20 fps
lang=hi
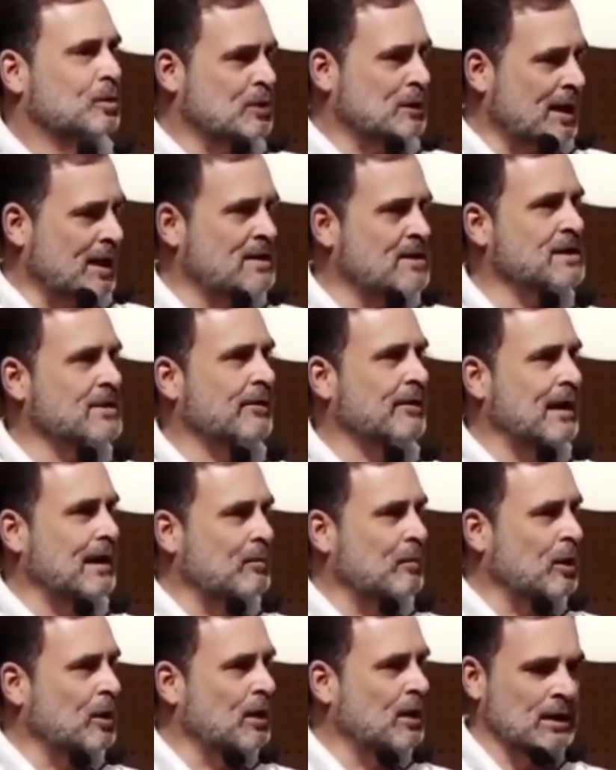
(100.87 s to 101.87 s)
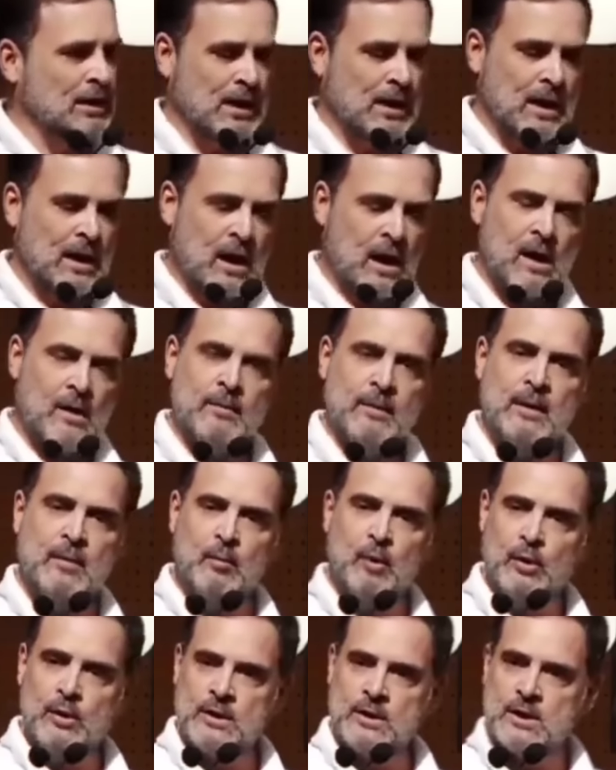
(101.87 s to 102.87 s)
वो शाहनशाह वाला मॉडल
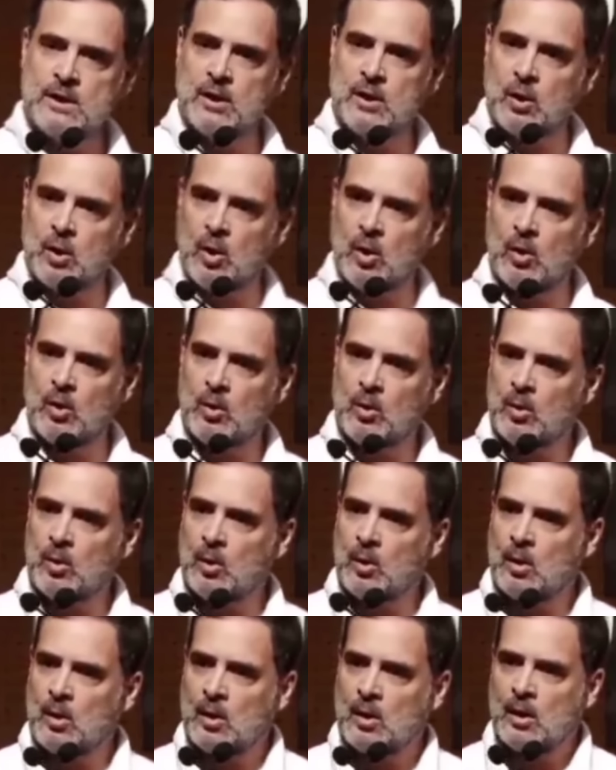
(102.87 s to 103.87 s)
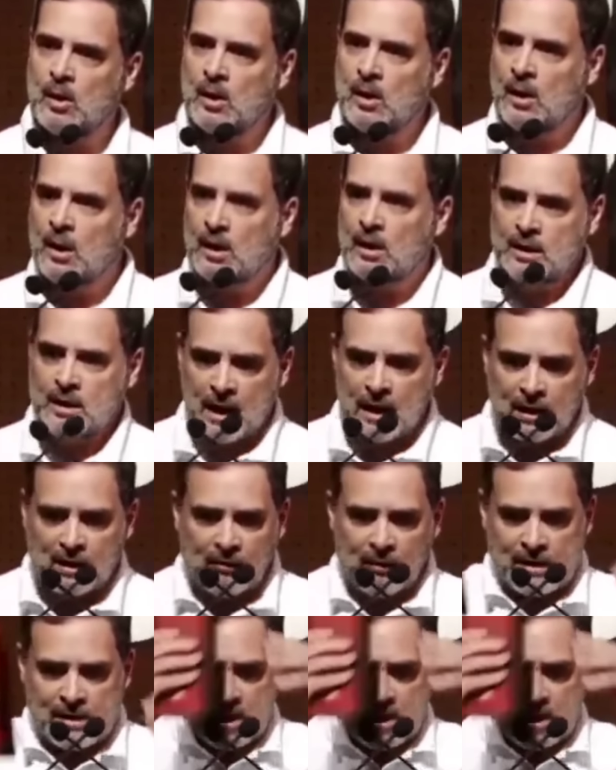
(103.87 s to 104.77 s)
हमने मोदी जी को ये